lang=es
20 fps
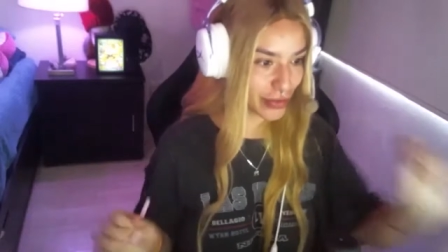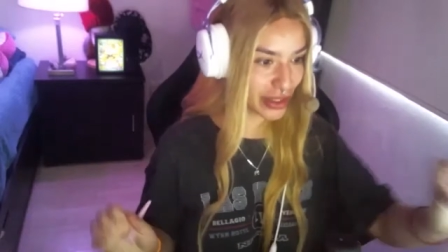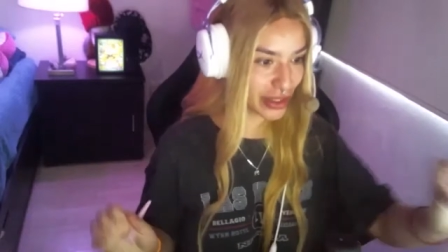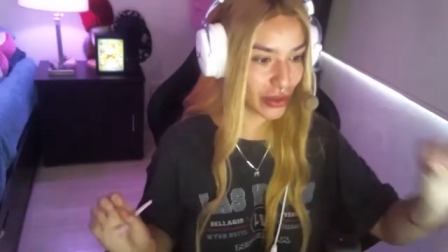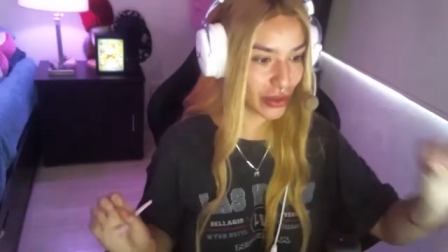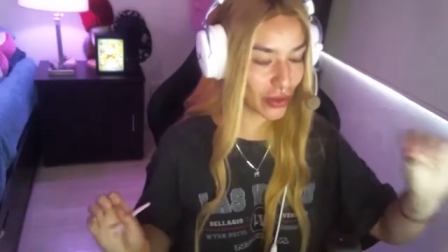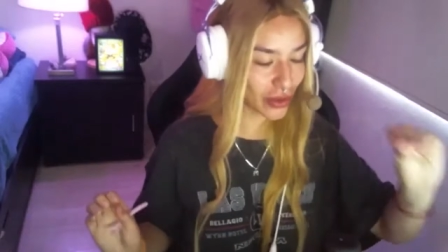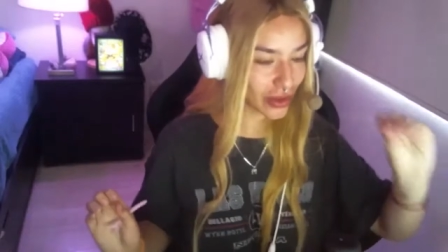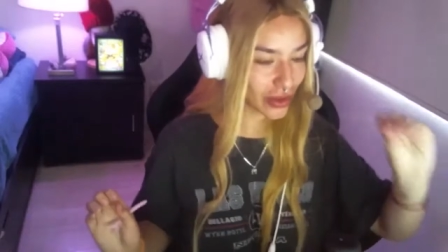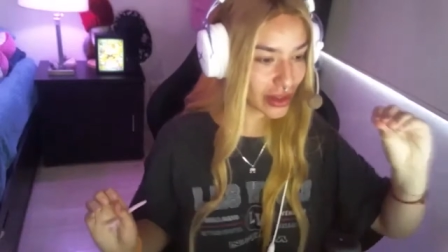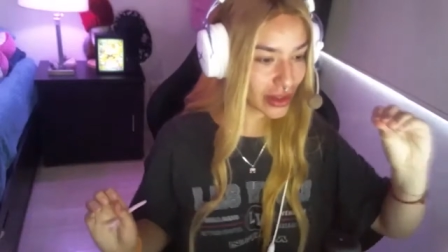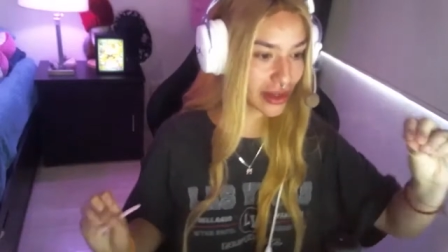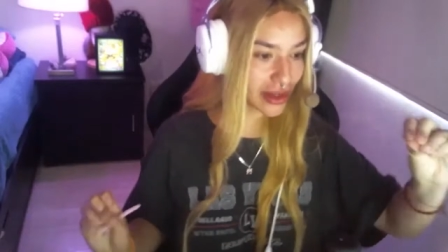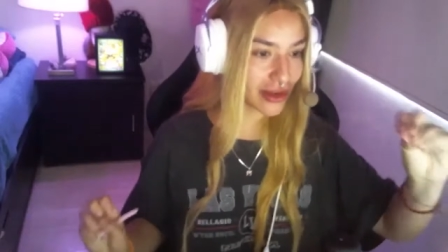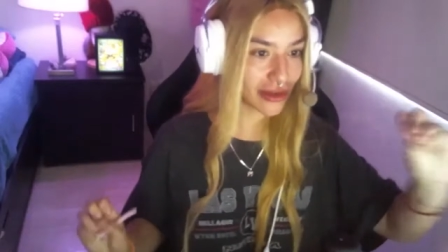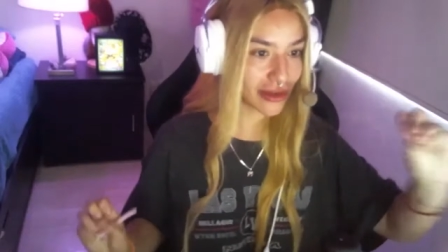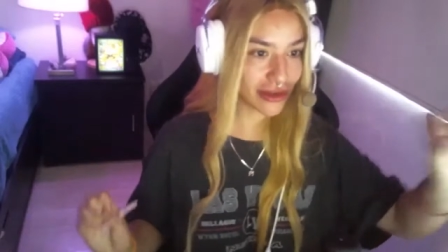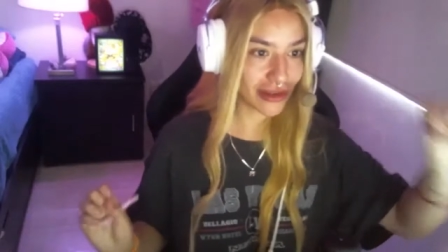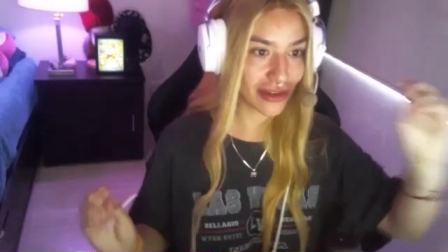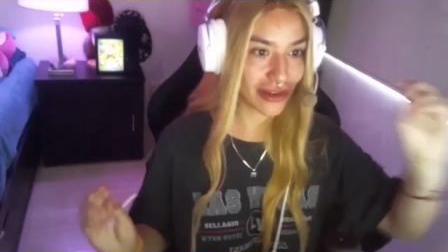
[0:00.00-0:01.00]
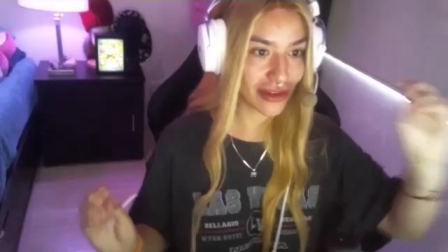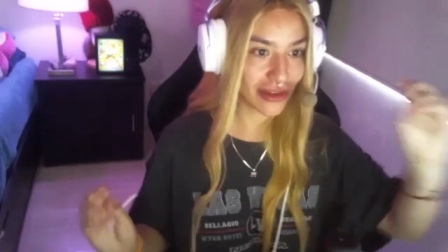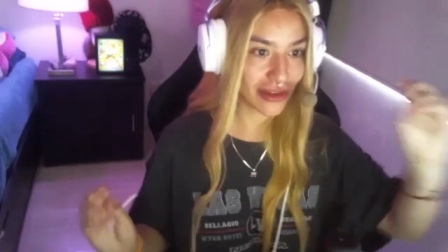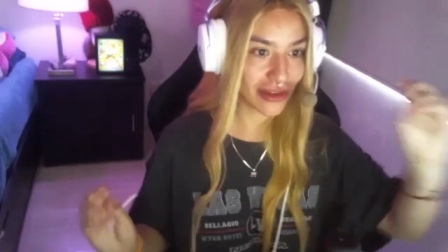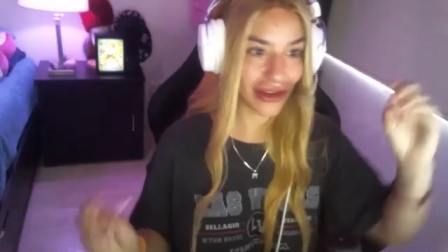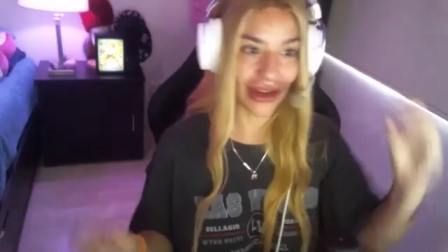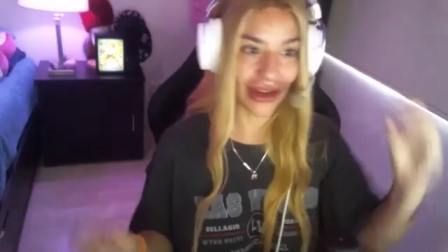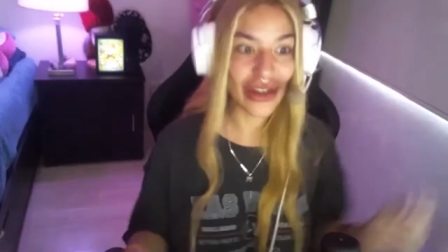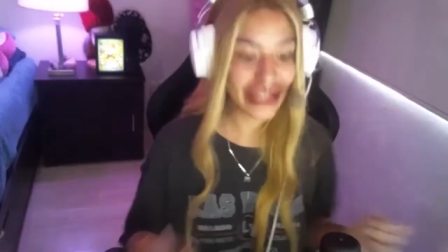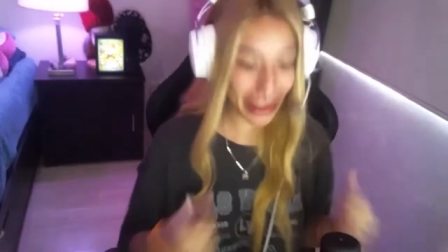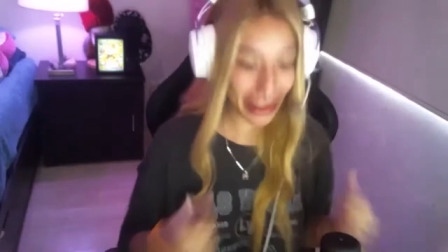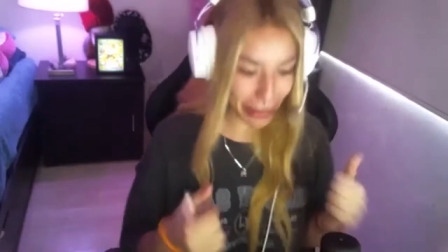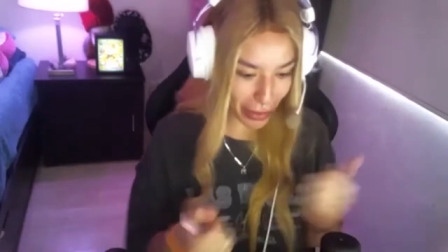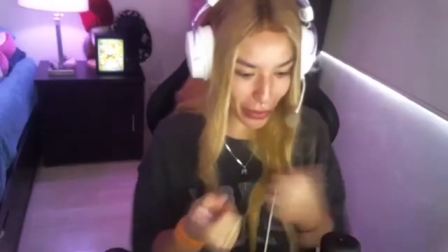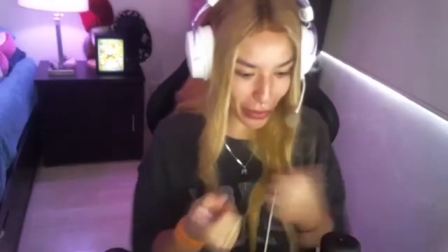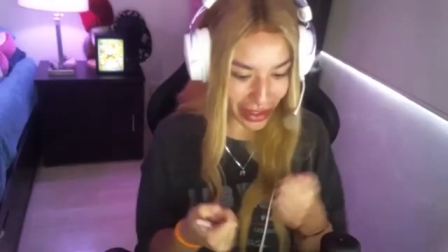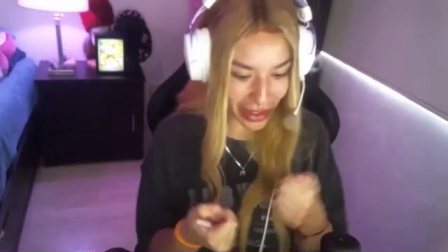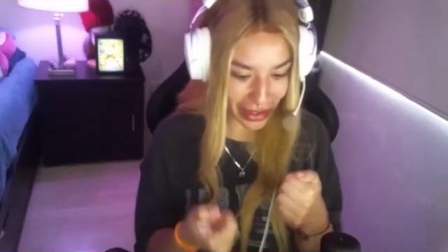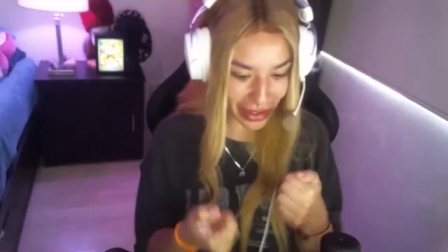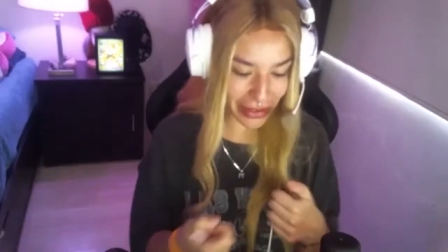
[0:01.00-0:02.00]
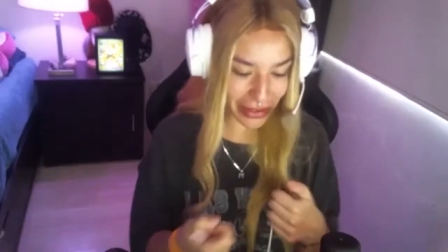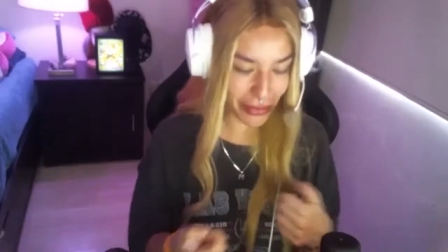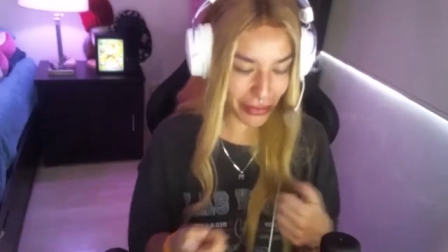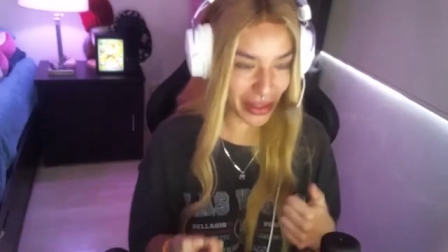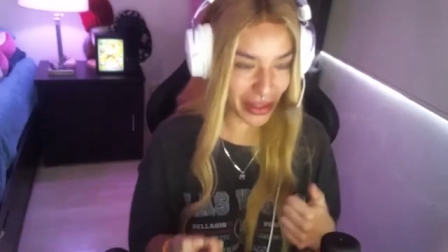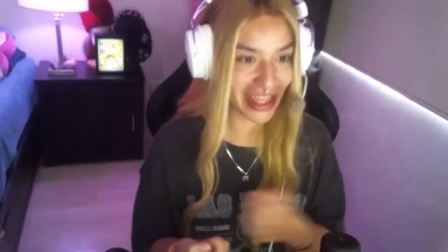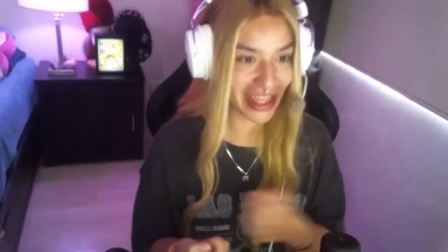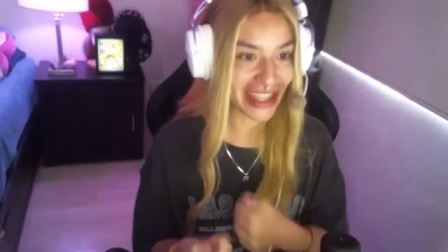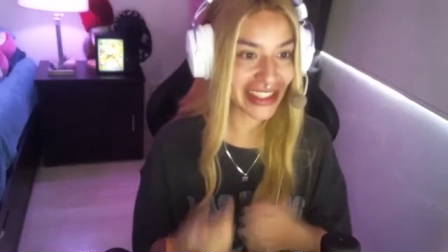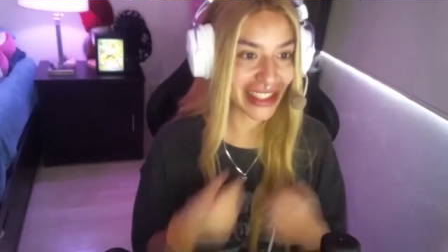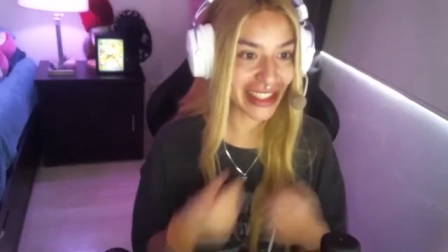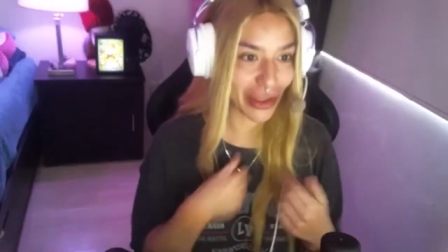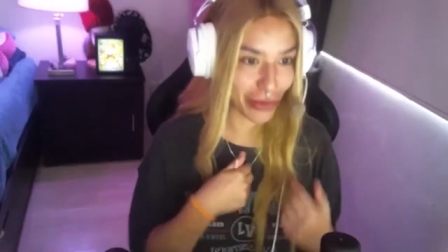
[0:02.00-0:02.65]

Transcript: bueno, hoy, o sea, me acuerdo que hasta me dijiste,